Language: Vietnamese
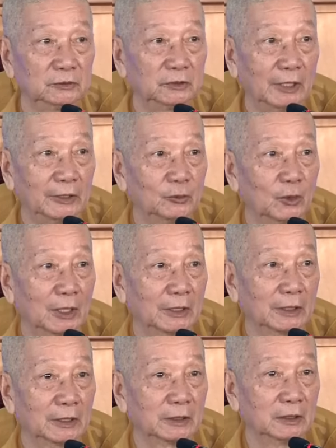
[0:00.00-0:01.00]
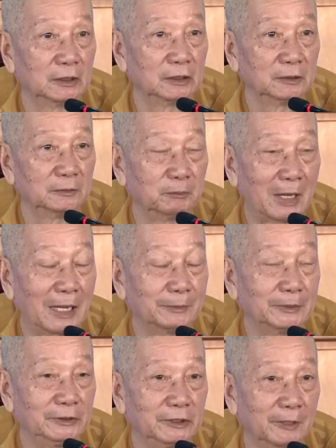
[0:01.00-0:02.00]
Trải qua hơn
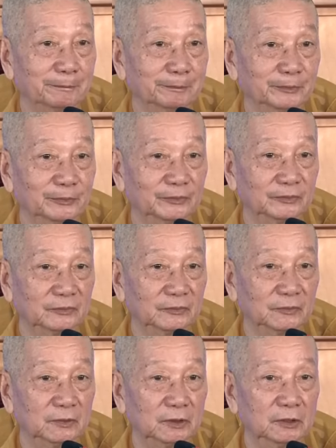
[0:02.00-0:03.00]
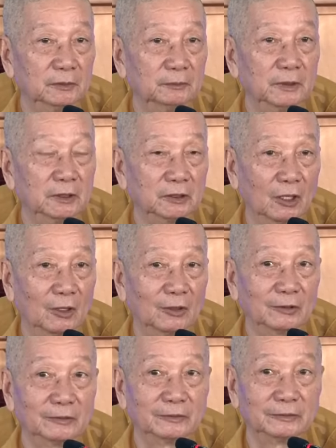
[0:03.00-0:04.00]
30 năm, ước mơ đó